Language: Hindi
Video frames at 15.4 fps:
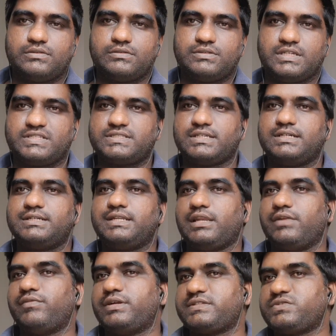जिस
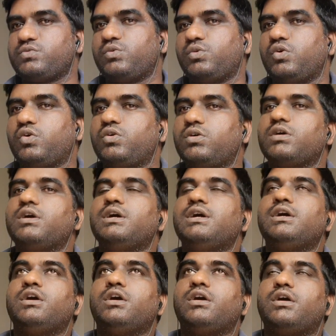डिलीवर्स उन
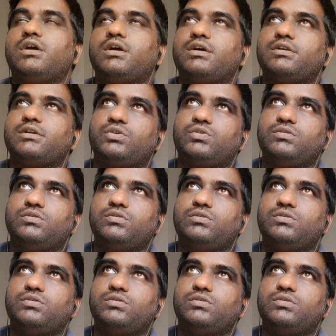लोग